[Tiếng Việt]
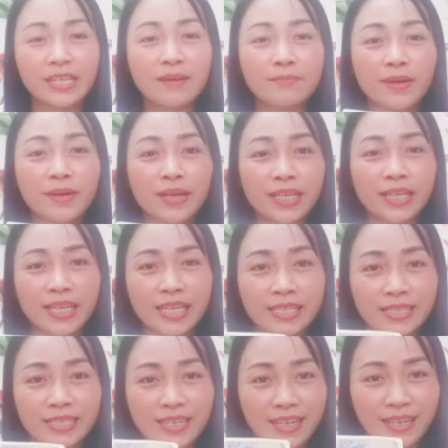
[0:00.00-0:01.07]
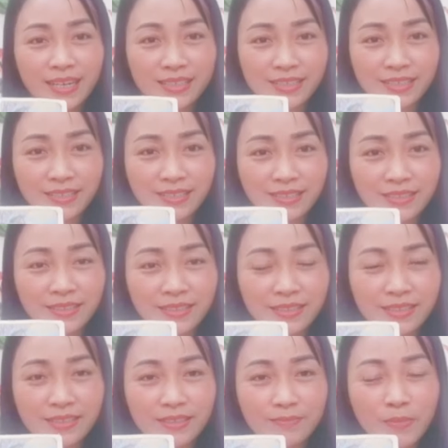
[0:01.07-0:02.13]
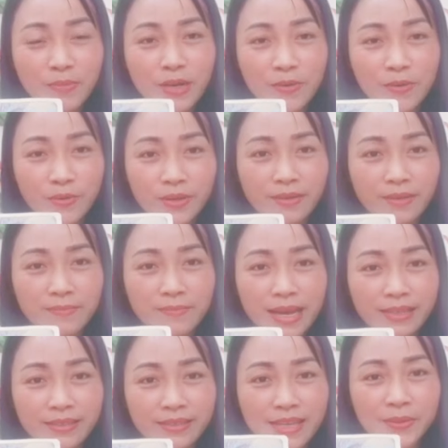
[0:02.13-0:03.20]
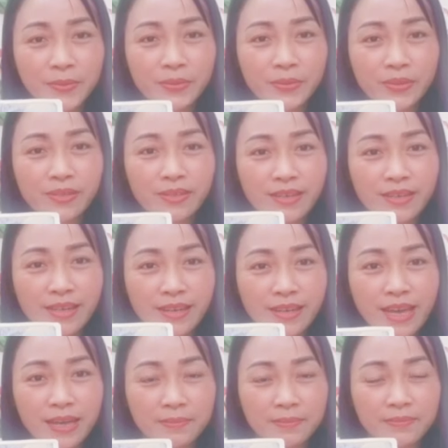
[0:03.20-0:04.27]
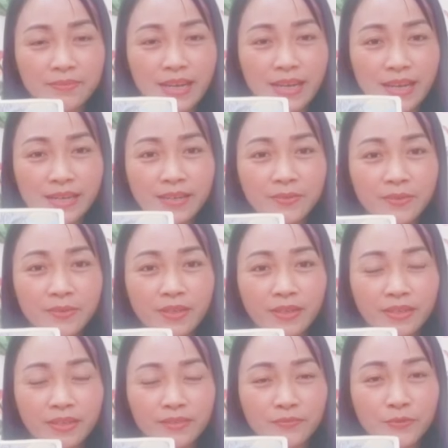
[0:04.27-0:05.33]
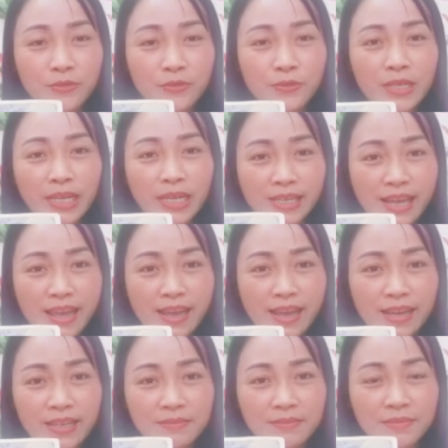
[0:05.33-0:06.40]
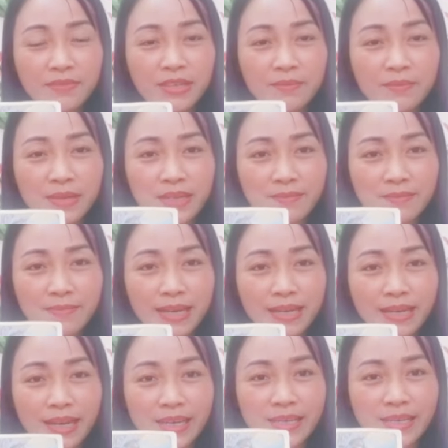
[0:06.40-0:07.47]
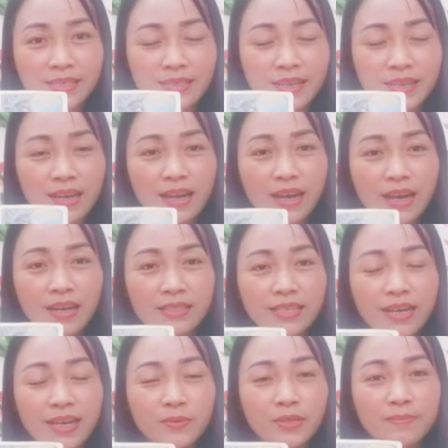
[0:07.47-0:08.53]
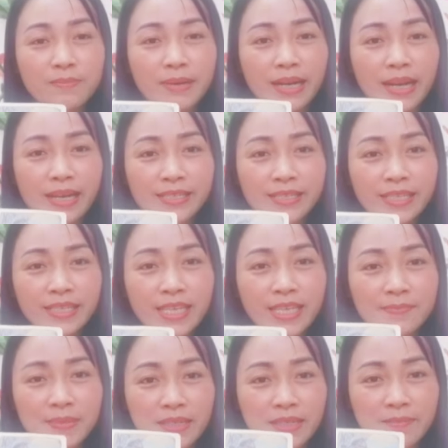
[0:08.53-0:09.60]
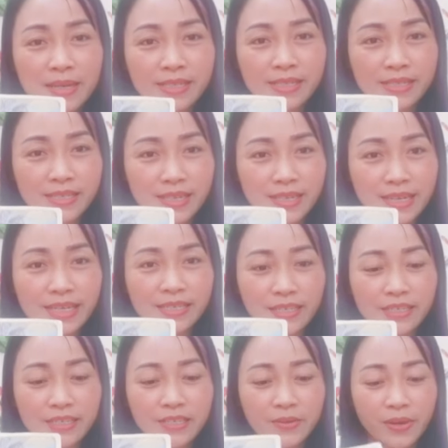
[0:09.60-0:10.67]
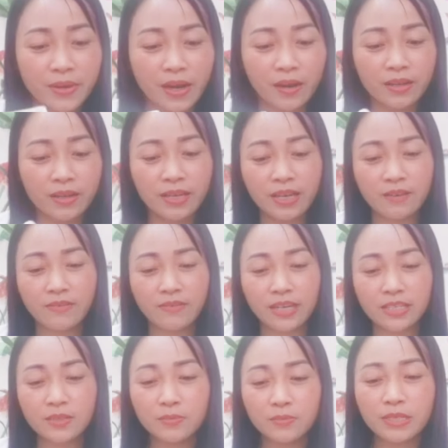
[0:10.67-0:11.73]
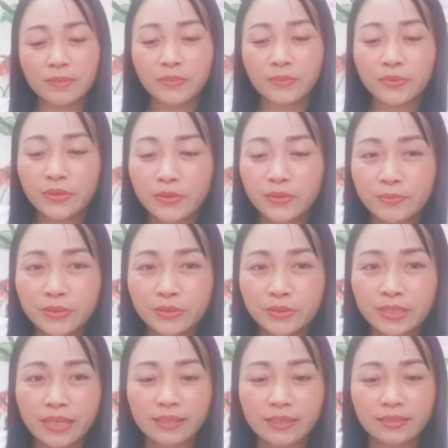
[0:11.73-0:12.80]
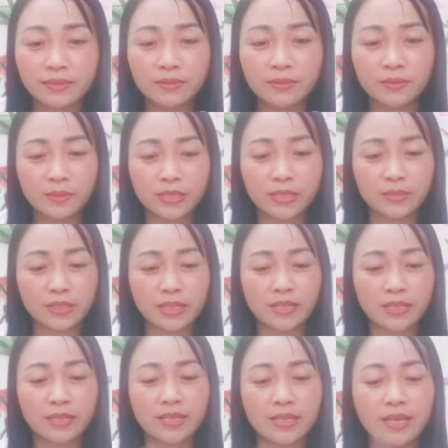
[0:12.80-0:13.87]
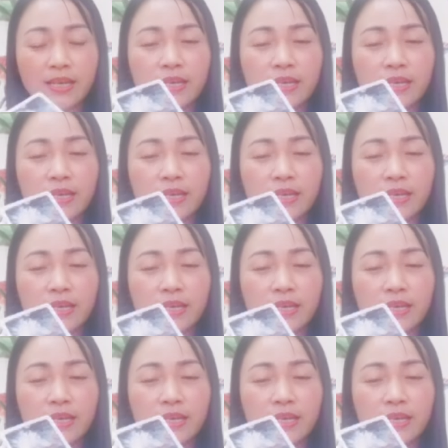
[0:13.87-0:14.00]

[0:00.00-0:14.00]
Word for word: mọi cái uh, sự mong cầu của các bạn đều được đền đáp và đều được vũ trụ lắng nghe bởi vậy mà các bạn hãy ờ, trao đi bằng cả trái tim thì các bạn sẽ nhận lại được cái điều đó và cái thông điệp cuối cùng mà chúng ta lúc nãy chúng ta lấy đây